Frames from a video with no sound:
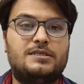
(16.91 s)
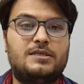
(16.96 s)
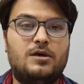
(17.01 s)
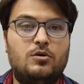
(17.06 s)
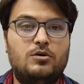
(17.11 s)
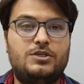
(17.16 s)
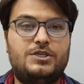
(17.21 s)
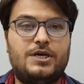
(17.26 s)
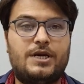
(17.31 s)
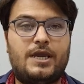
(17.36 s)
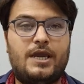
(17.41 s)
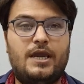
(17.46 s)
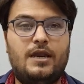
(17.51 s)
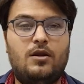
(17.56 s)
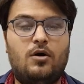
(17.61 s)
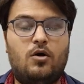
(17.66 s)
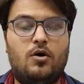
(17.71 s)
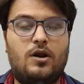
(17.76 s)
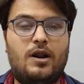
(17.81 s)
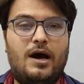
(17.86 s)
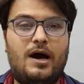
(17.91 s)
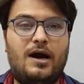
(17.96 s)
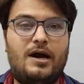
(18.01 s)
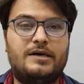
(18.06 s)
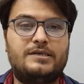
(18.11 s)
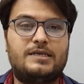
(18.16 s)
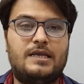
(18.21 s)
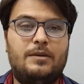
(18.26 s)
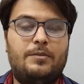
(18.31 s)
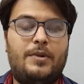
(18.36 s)
सऊद शकील और
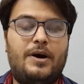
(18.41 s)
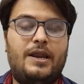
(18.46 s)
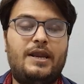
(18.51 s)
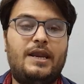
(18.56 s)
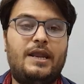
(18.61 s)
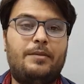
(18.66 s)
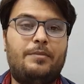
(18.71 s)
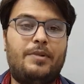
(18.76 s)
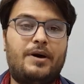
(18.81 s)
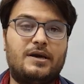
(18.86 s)
आगा सलमान ने